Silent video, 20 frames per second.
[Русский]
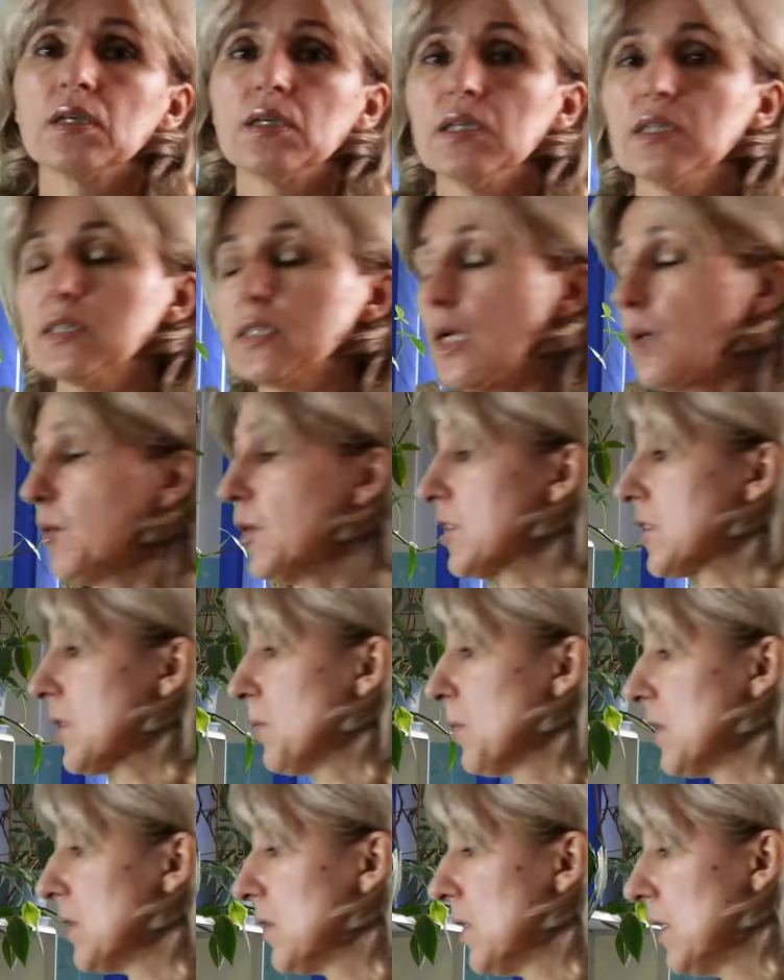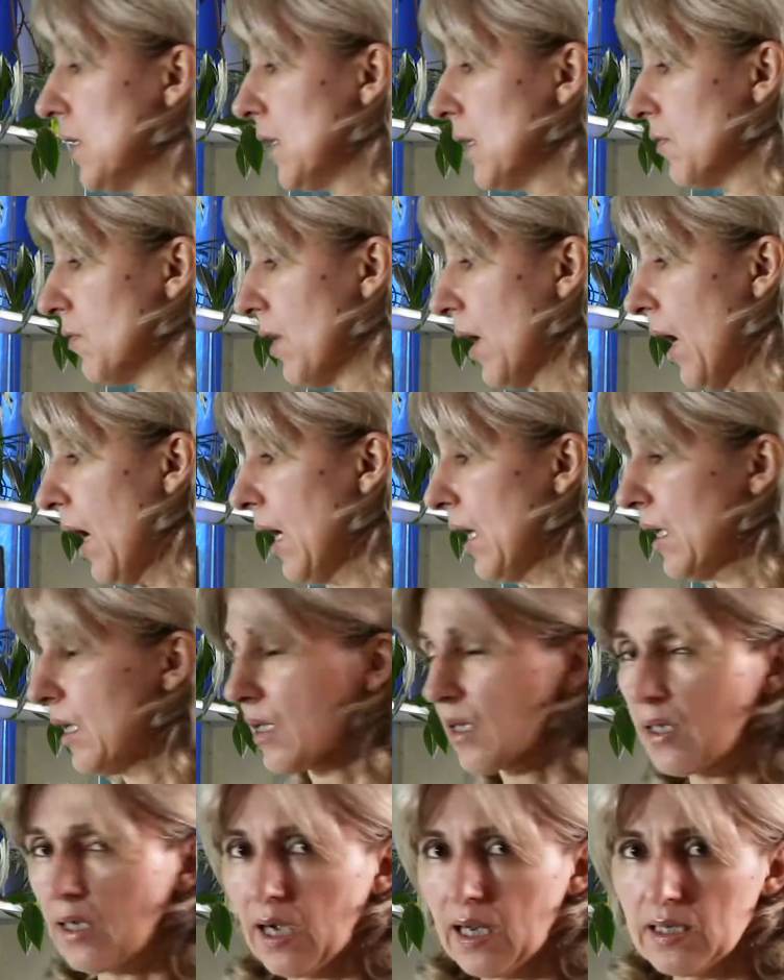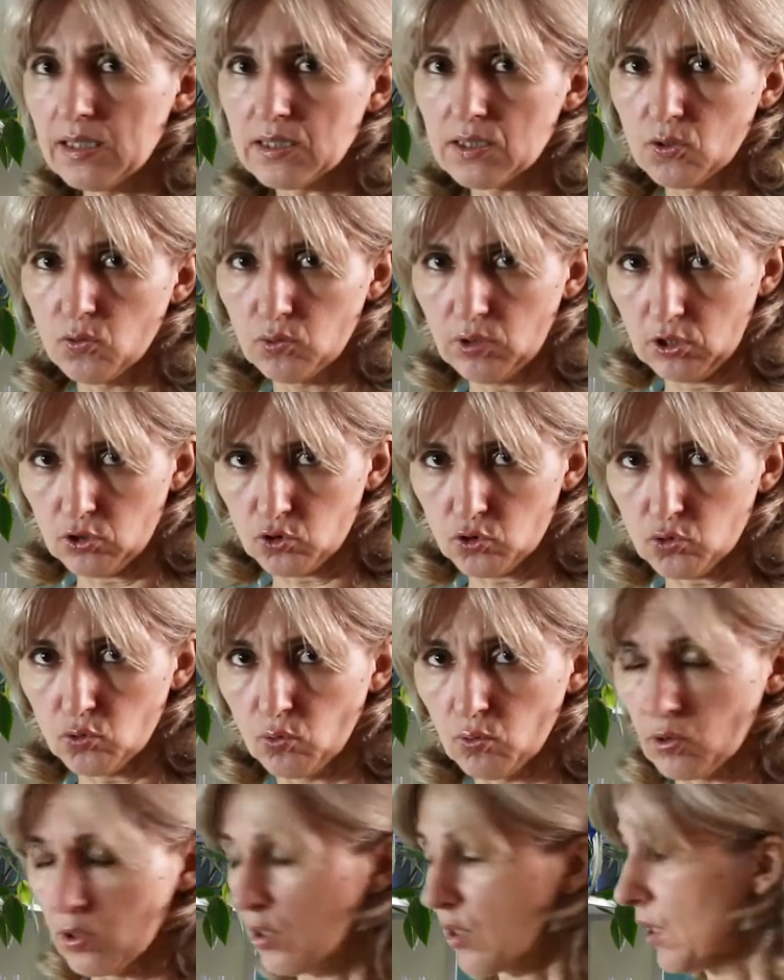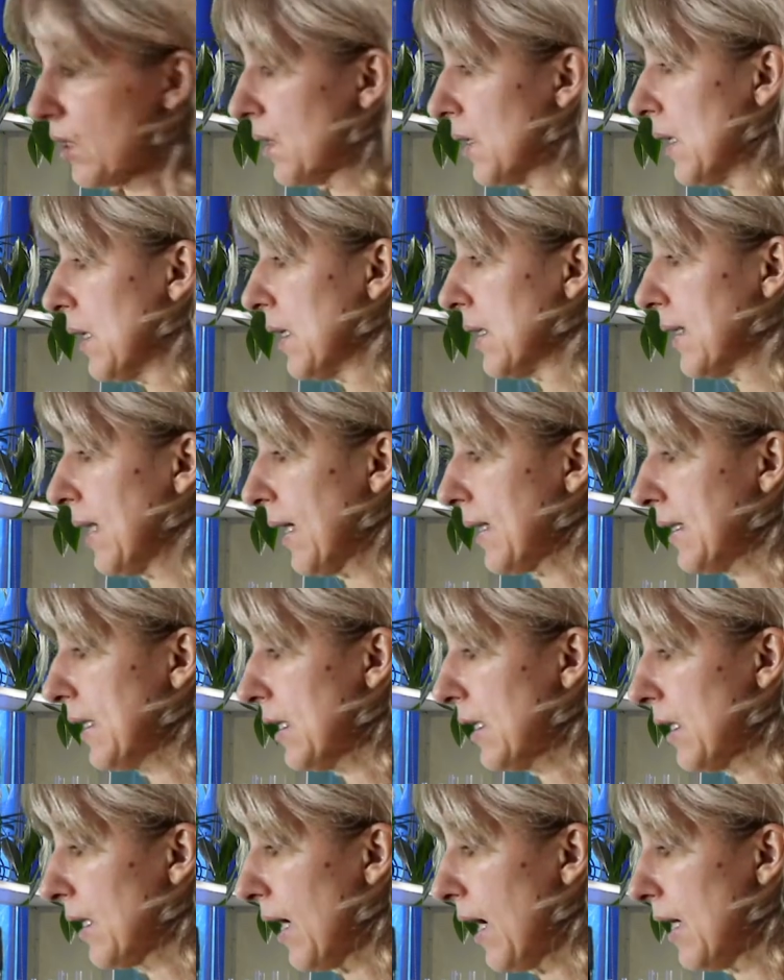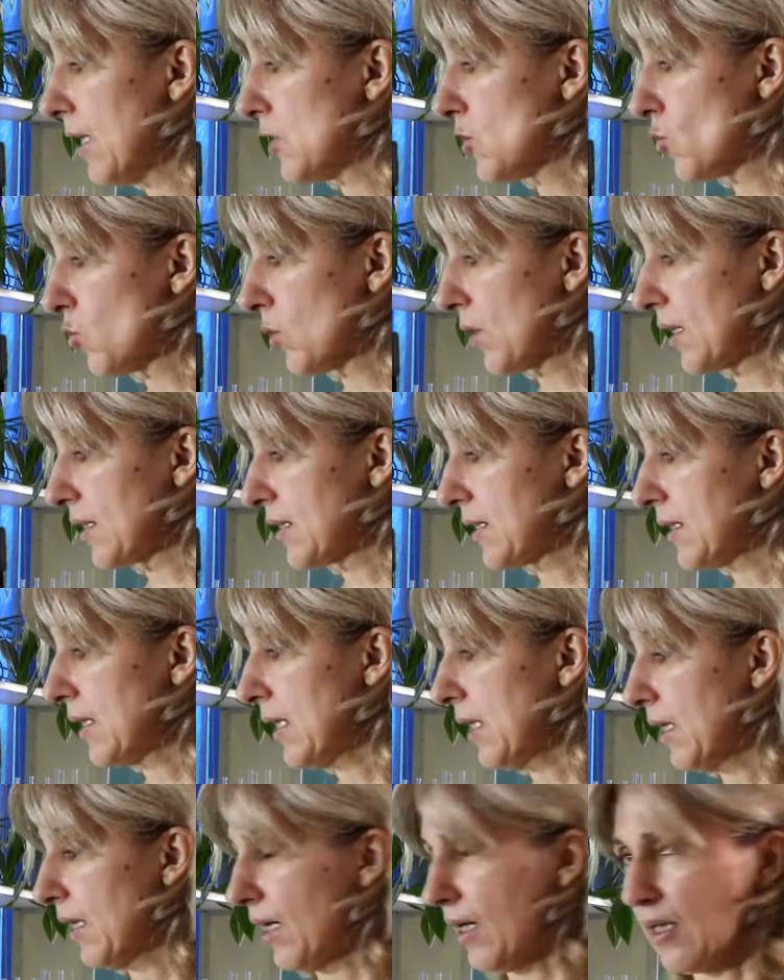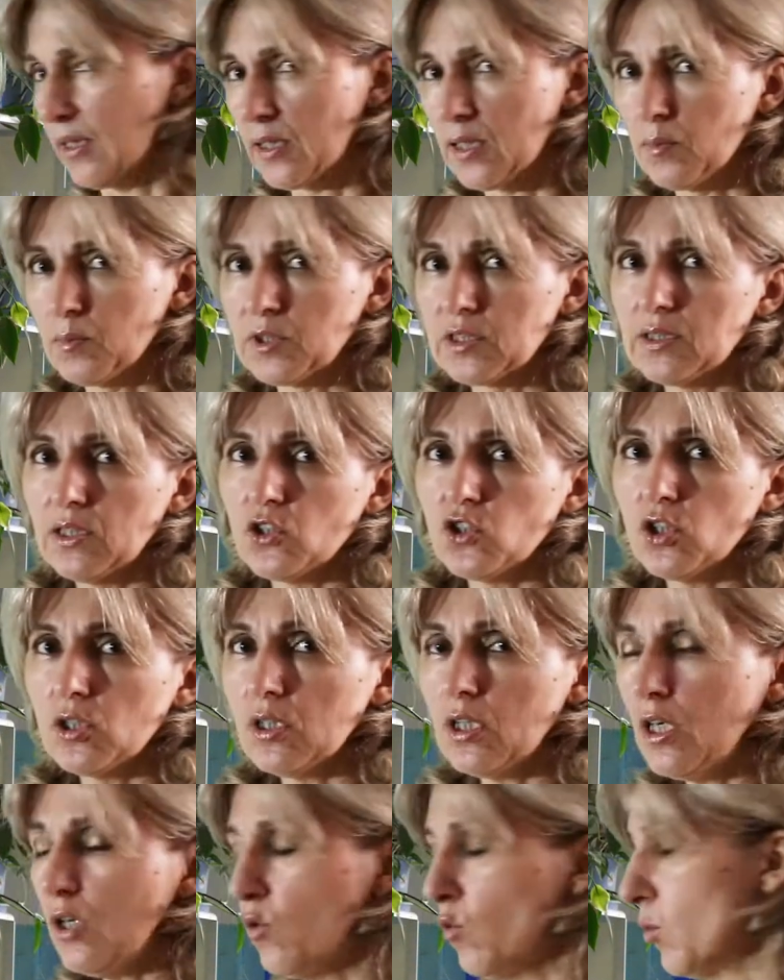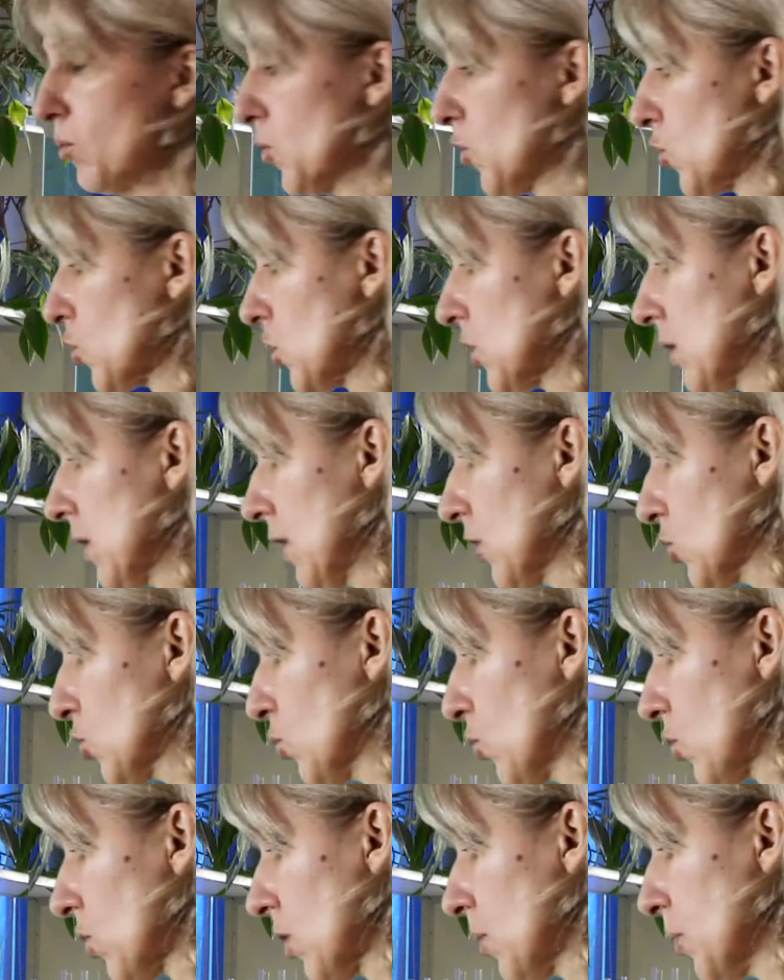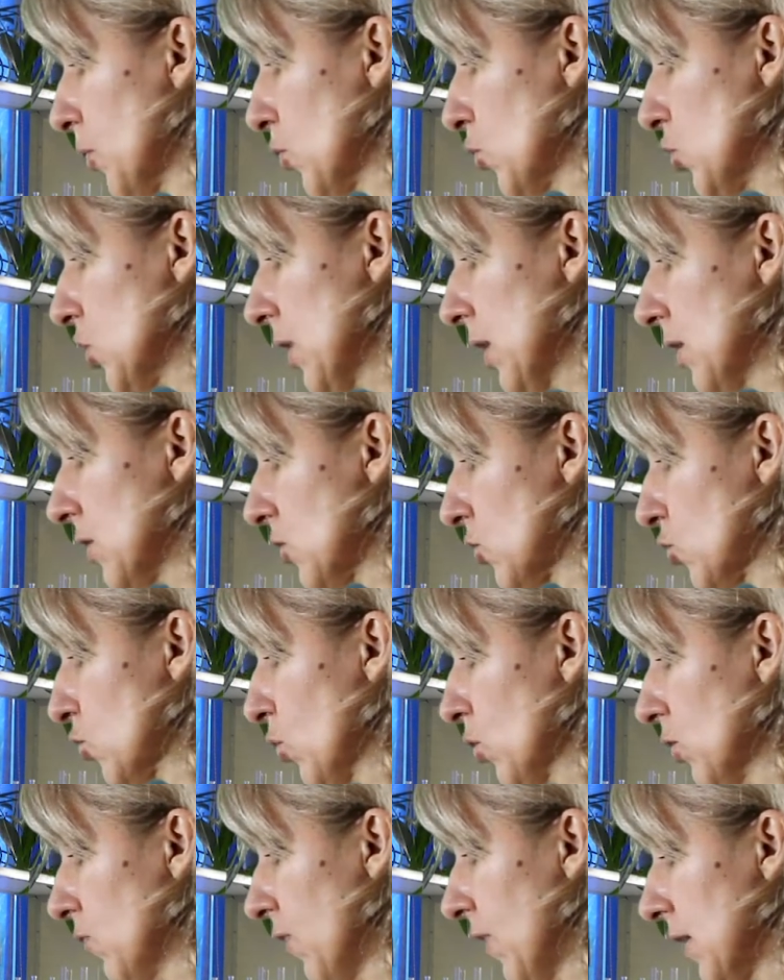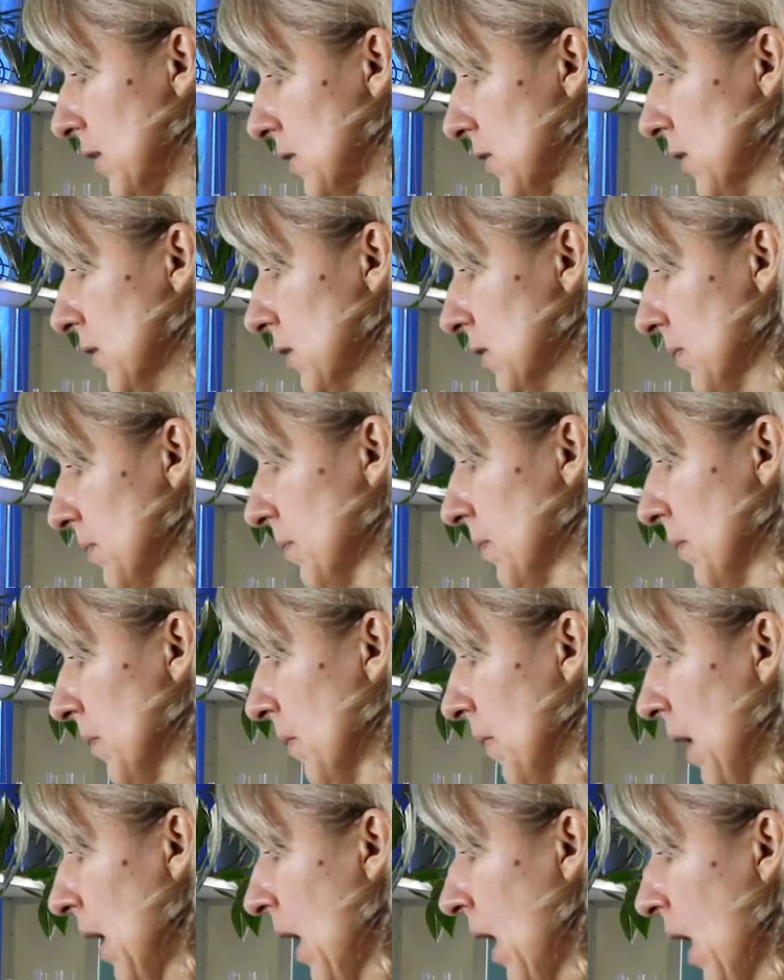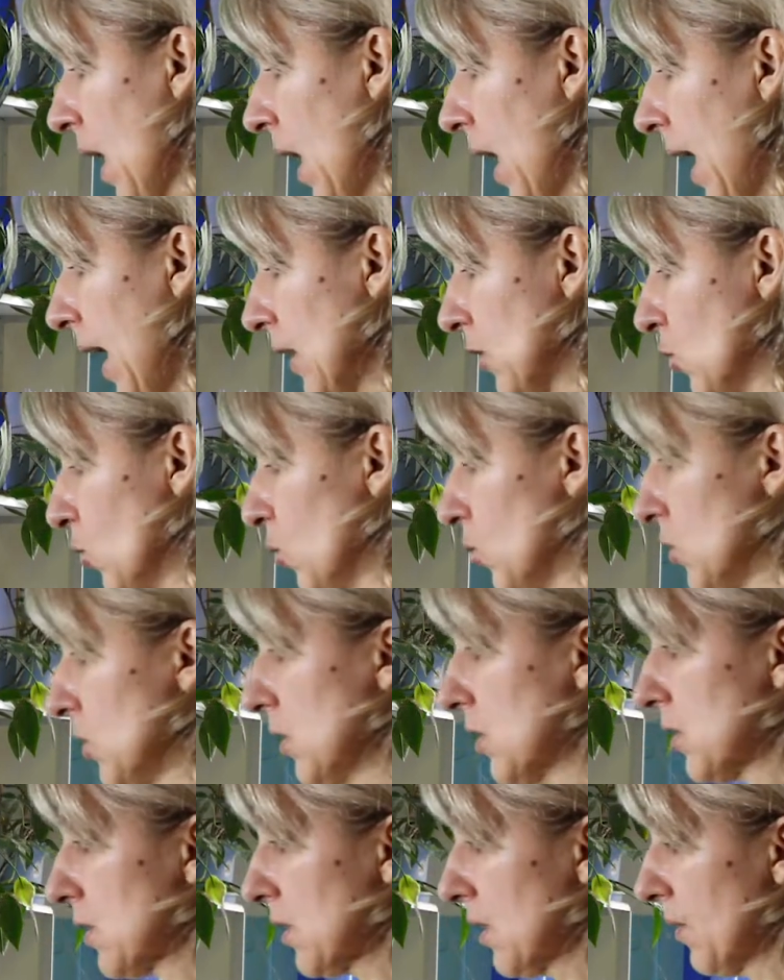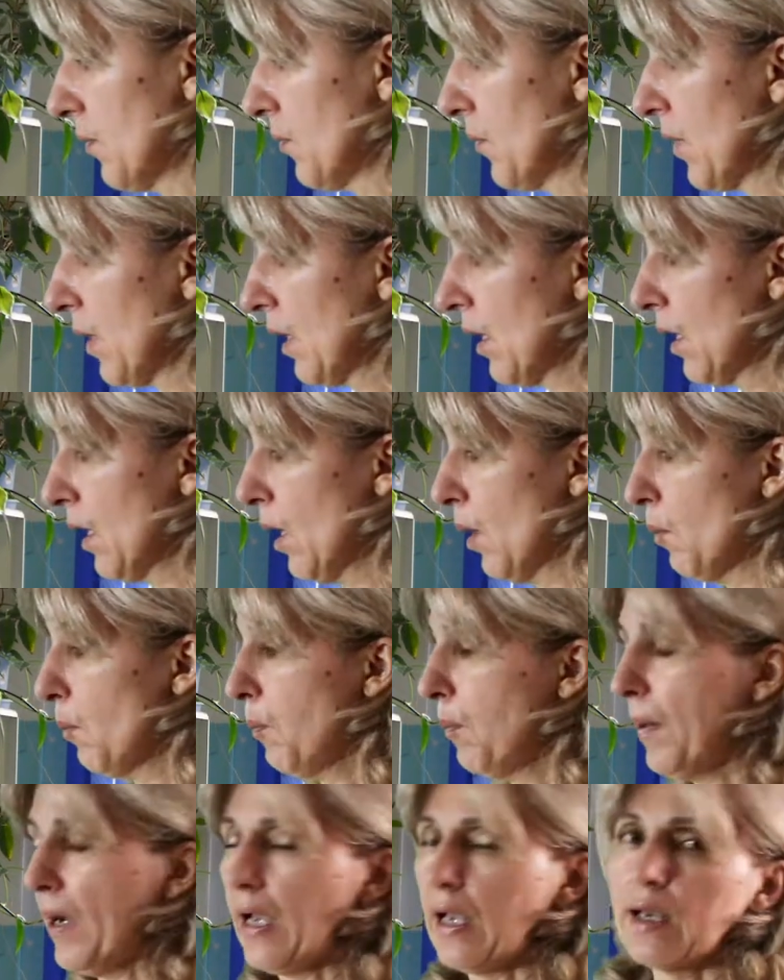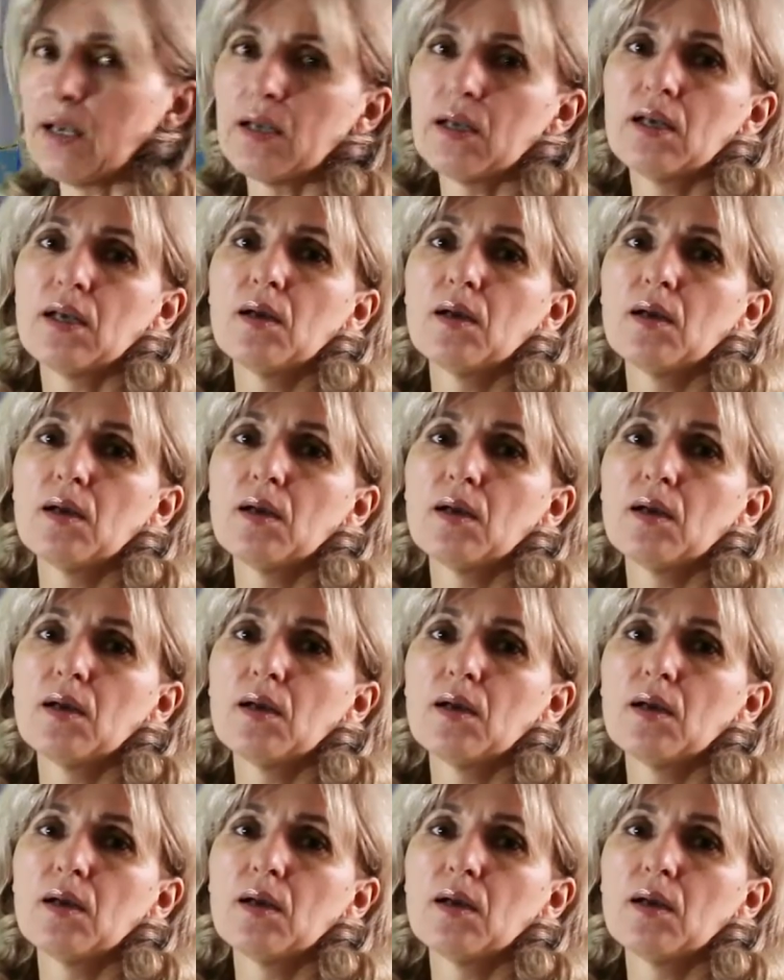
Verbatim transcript: Из таблицы Менделеева АР кальция у нас 40, таких кальция у нас 3 атома, значит 3 умножить на 40 получается 120. Относится П.